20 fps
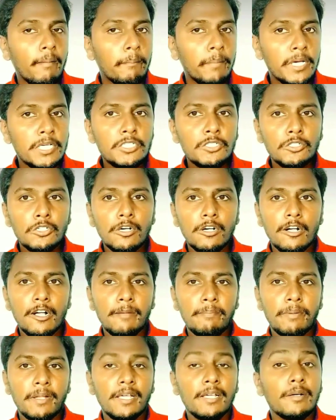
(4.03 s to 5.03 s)
மைஜியோ
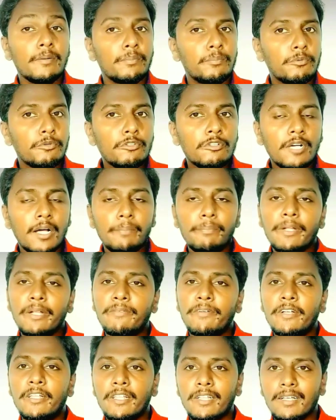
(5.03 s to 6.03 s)
ஆப்பில் புது
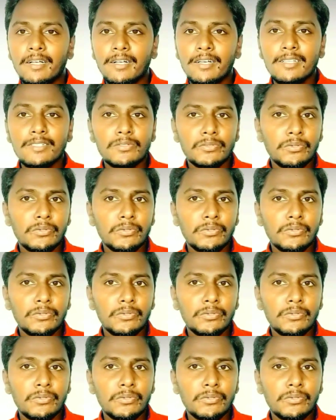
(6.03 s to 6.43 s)
அப்டேட் விட்டுருக்காங்க